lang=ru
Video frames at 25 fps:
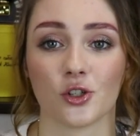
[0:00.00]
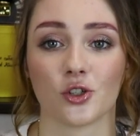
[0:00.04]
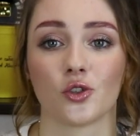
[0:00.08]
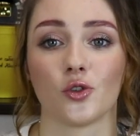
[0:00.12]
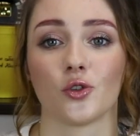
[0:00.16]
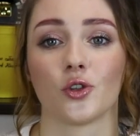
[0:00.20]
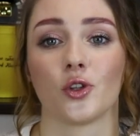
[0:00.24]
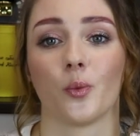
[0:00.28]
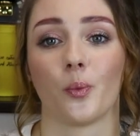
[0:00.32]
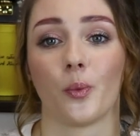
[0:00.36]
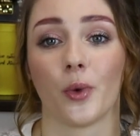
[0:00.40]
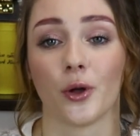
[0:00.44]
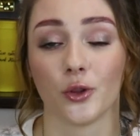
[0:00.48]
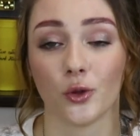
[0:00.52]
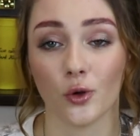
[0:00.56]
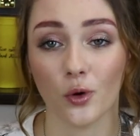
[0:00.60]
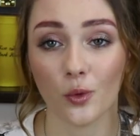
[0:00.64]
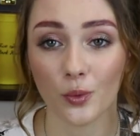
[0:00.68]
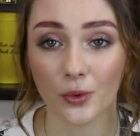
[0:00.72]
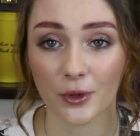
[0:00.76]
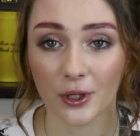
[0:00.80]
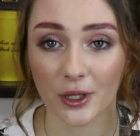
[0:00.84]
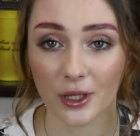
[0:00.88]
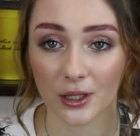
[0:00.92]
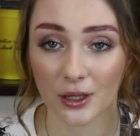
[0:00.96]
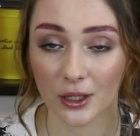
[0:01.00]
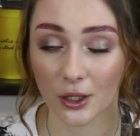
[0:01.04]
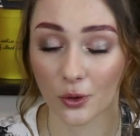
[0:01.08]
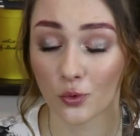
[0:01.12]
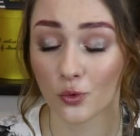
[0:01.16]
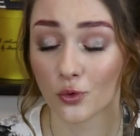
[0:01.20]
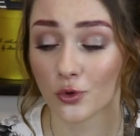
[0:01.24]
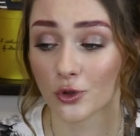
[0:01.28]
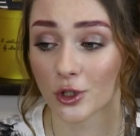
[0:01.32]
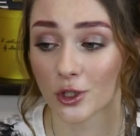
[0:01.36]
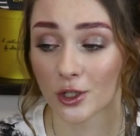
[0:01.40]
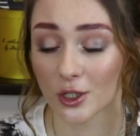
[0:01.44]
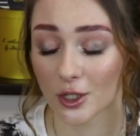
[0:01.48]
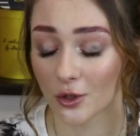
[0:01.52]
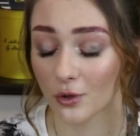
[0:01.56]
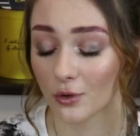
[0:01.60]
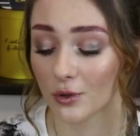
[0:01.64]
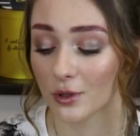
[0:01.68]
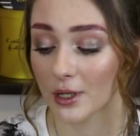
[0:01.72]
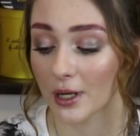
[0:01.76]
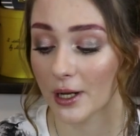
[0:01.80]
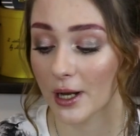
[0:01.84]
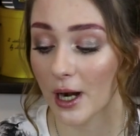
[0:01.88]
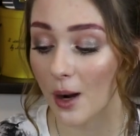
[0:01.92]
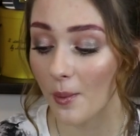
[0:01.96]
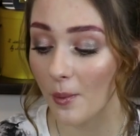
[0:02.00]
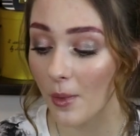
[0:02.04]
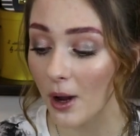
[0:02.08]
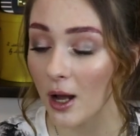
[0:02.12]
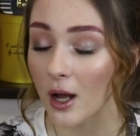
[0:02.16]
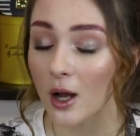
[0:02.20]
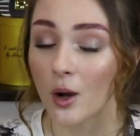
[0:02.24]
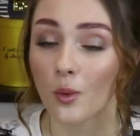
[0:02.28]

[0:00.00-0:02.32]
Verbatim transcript: что-то подобное, такую же цену за грамм,